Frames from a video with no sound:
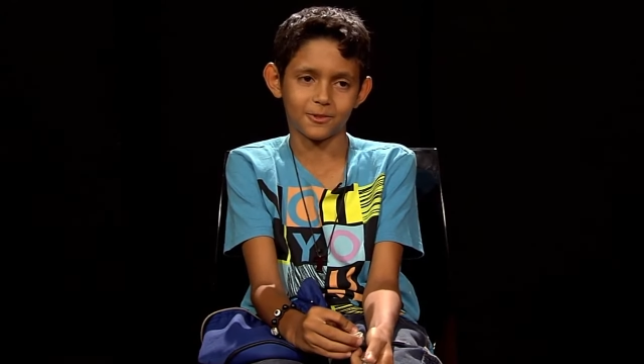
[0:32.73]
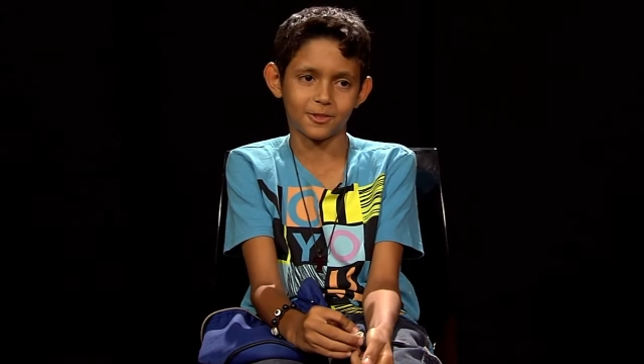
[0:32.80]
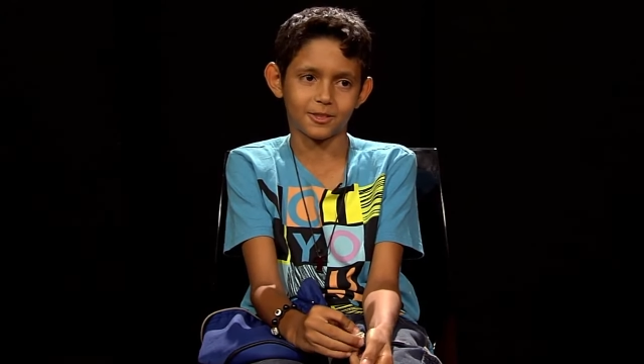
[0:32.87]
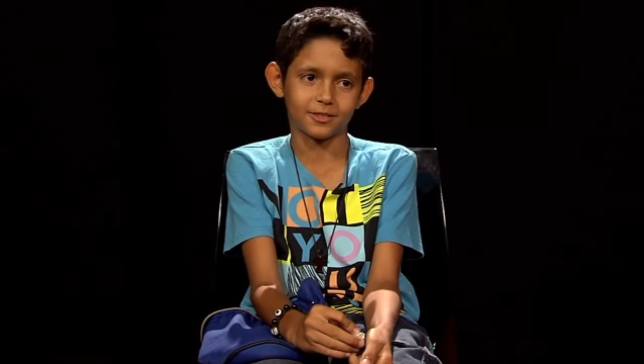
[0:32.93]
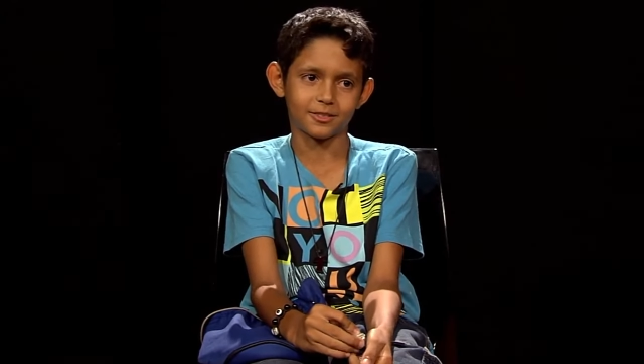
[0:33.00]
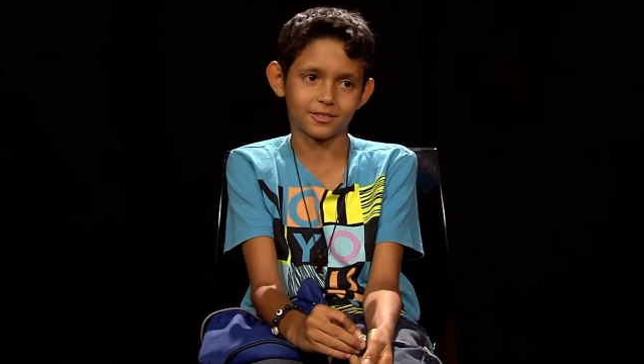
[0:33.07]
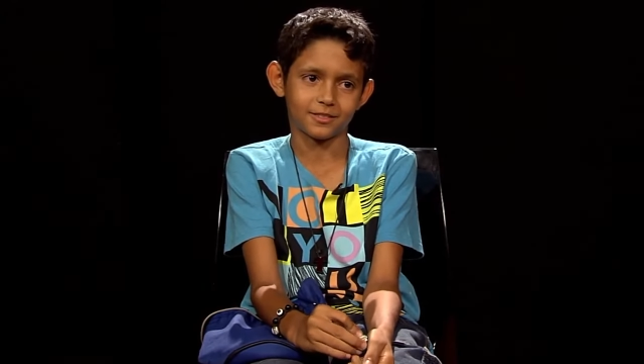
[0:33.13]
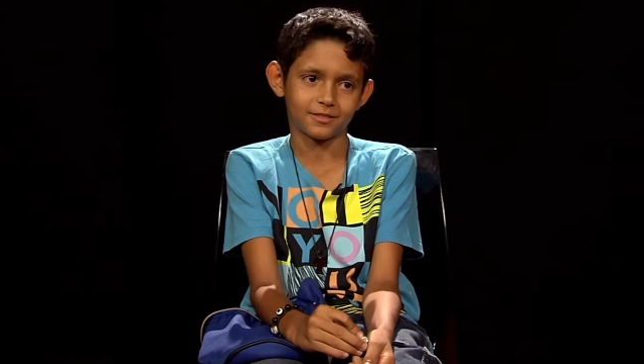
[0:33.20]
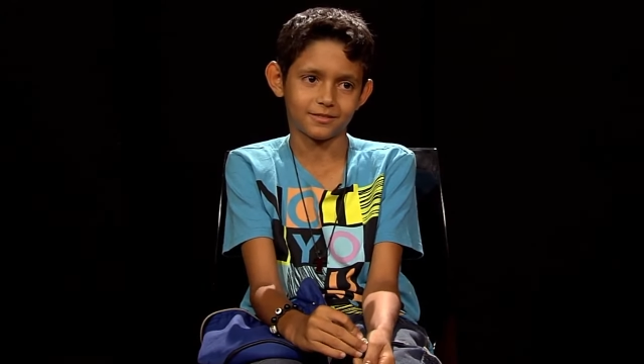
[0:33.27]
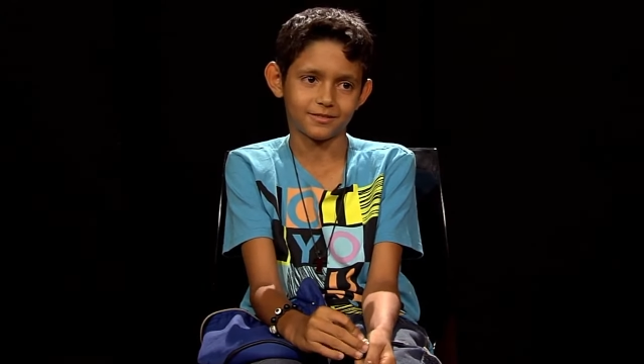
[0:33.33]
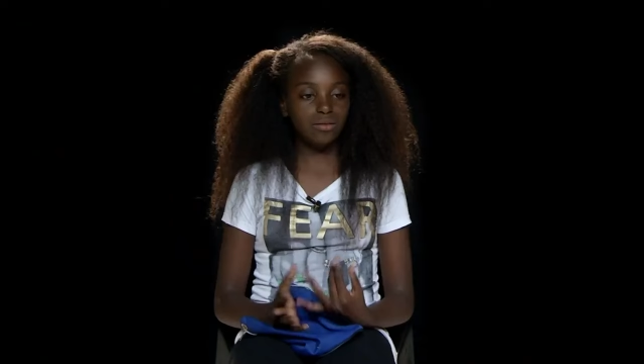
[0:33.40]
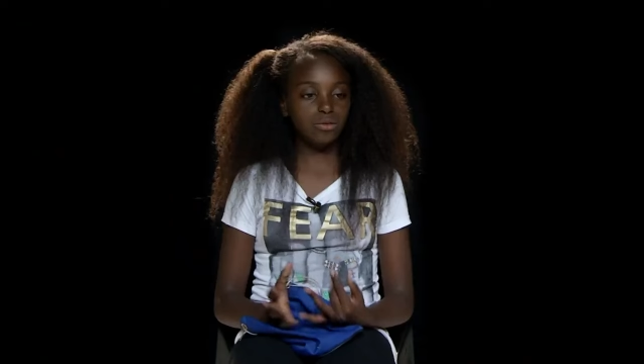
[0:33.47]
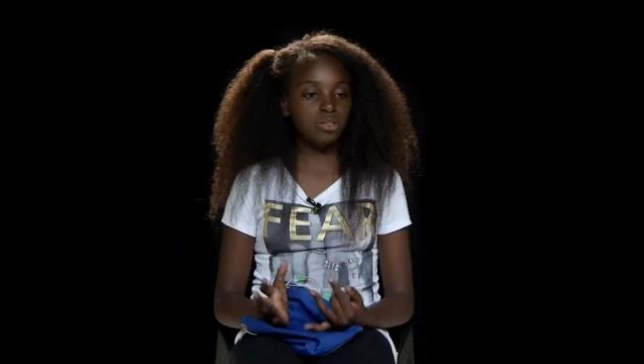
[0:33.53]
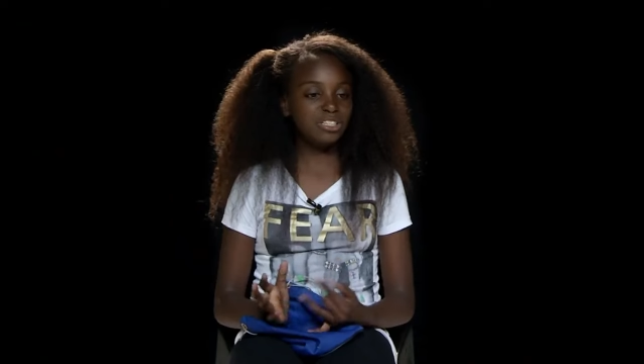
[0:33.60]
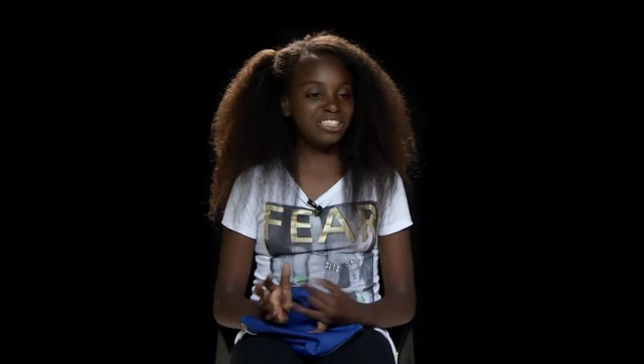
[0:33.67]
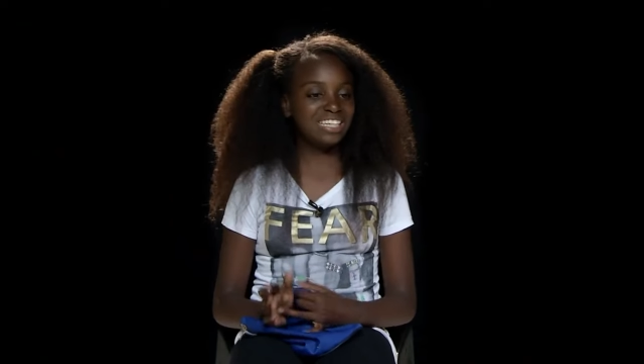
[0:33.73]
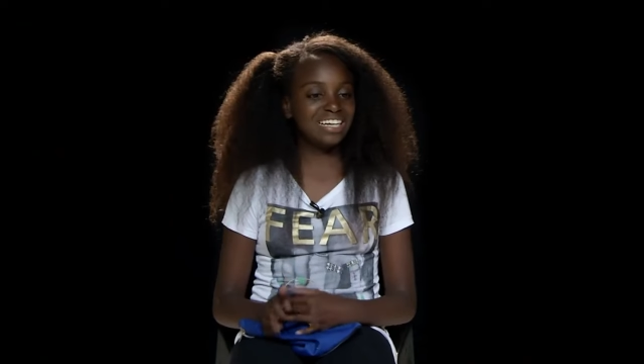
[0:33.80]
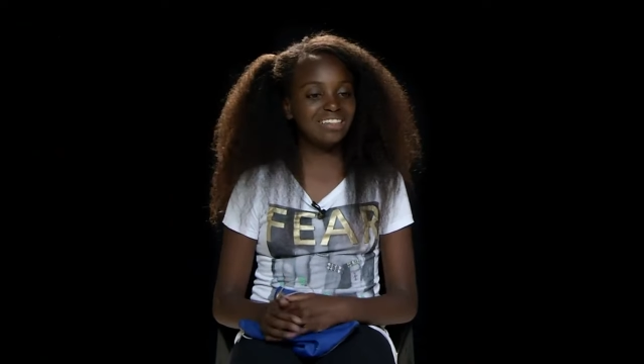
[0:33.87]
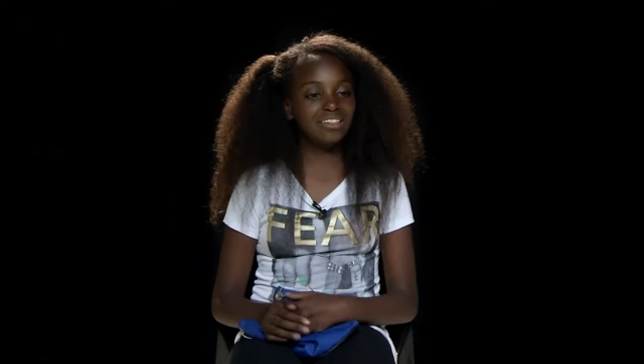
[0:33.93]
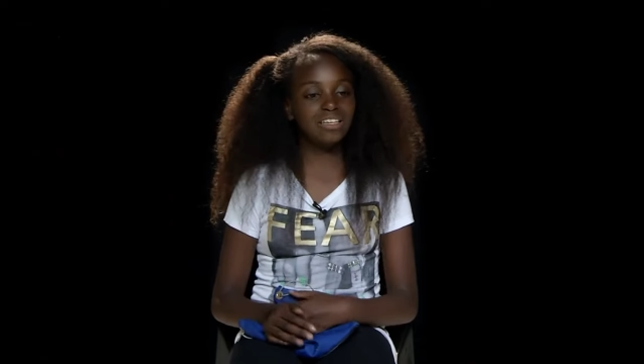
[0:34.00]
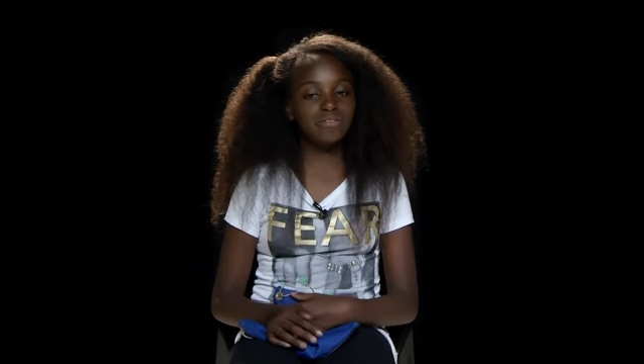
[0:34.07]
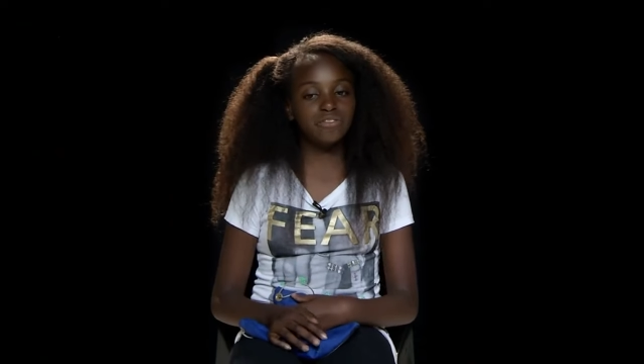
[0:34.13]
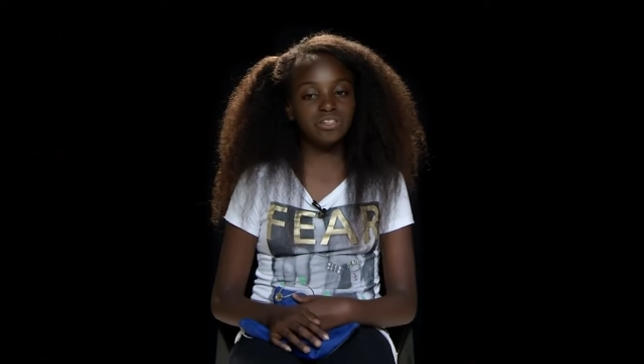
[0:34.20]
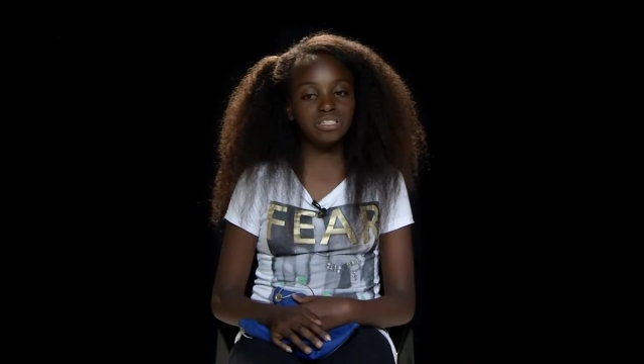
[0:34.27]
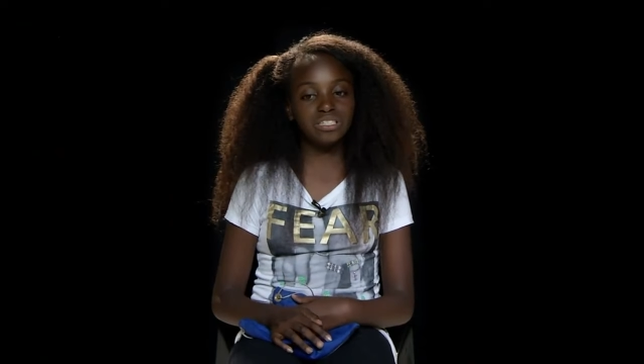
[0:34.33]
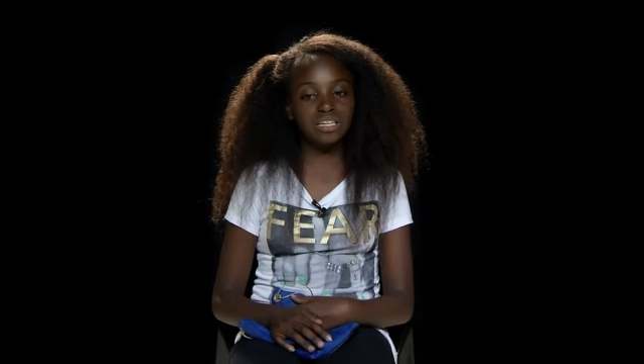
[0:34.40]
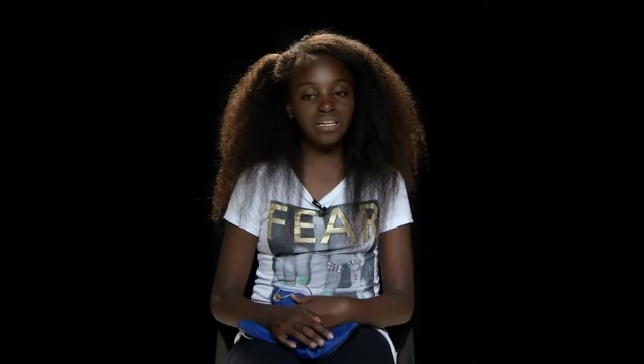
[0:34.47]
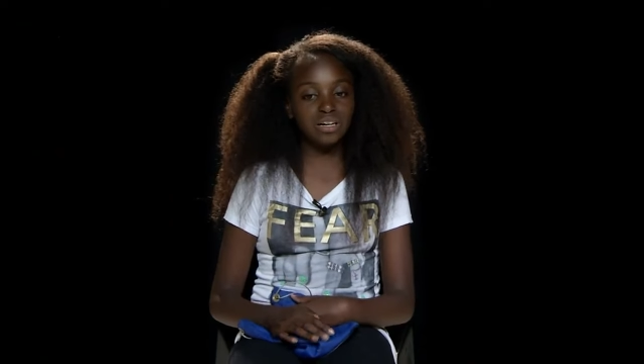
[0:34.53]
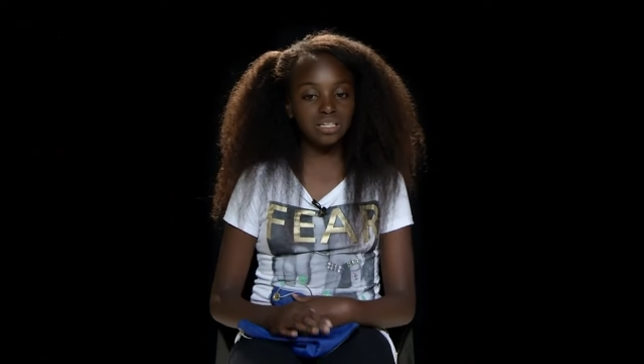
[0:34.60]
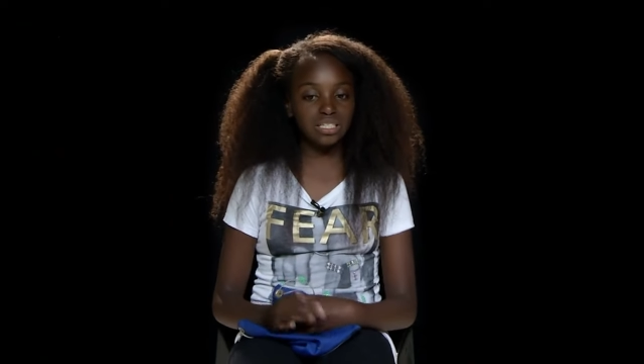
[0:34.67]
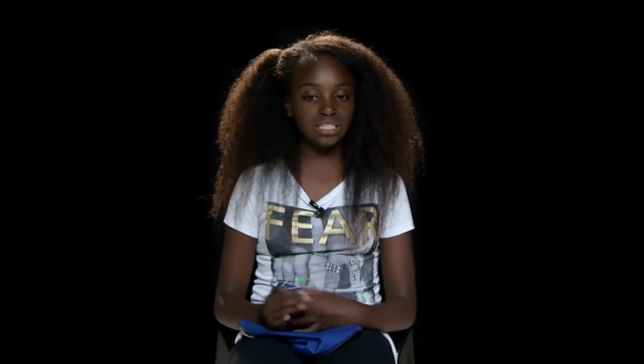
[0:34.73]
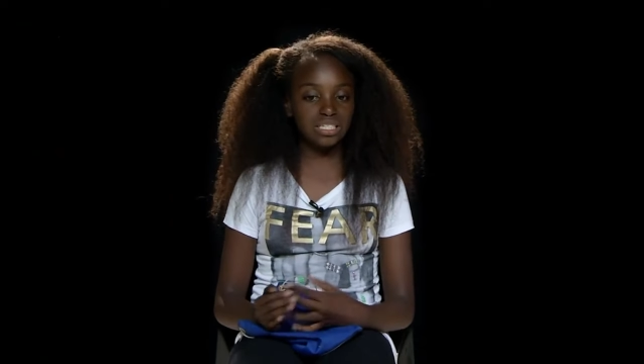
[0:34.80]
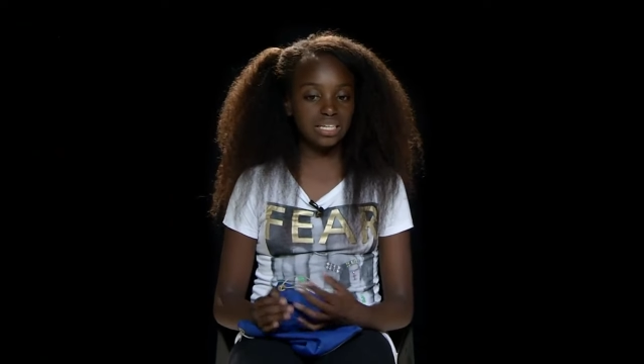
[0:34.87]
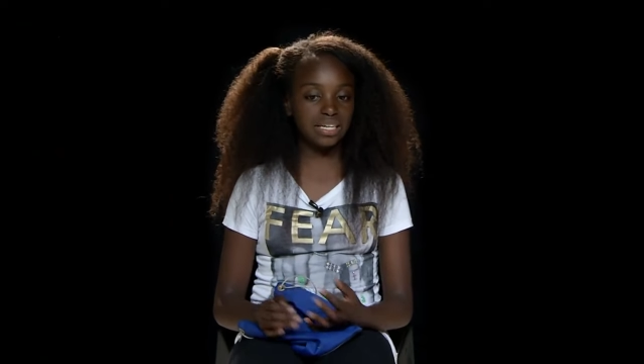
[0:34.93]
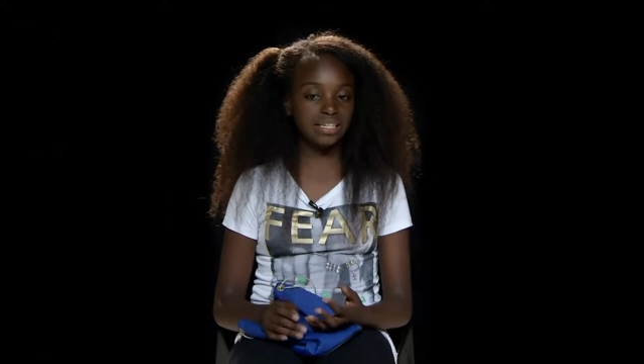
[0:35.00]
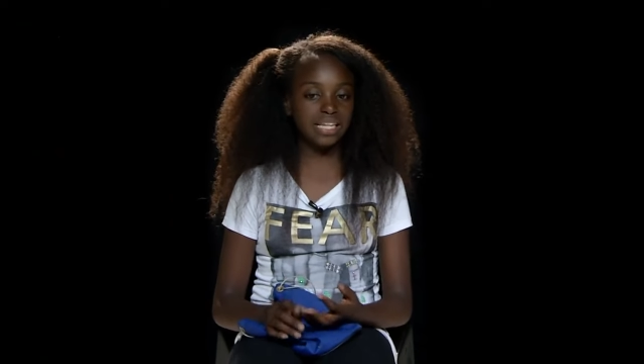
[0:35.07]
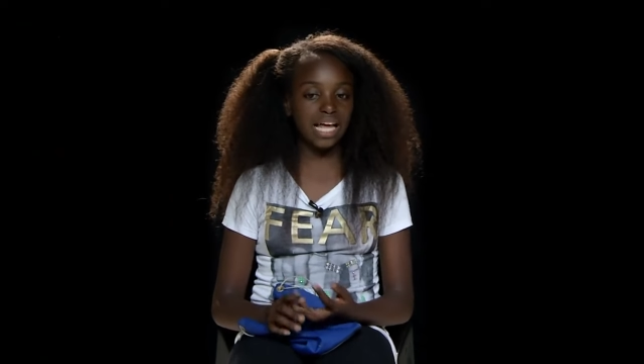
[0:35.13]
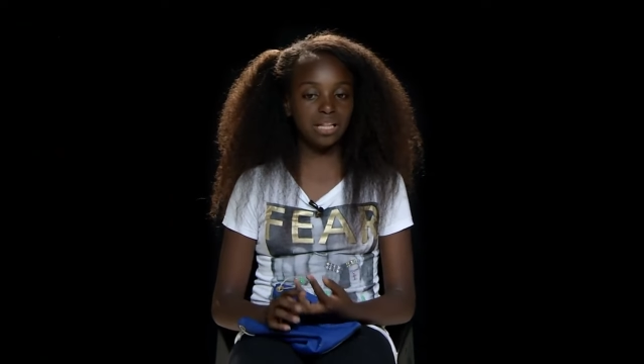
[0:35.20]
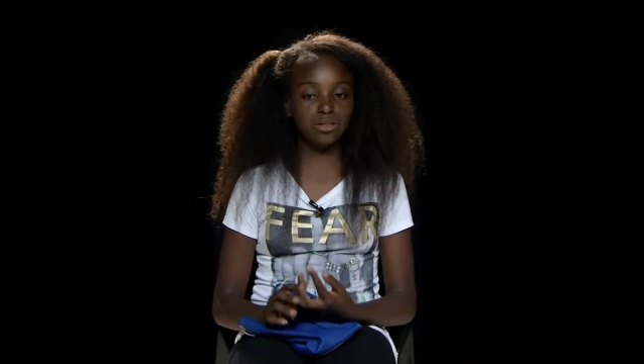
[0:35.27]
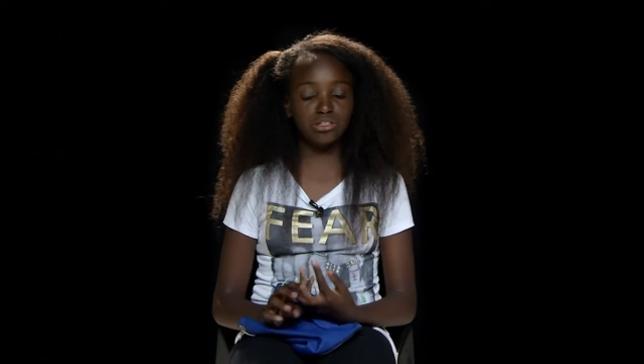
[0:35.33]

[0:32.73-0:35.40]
forte do jeito que você gosta de andar,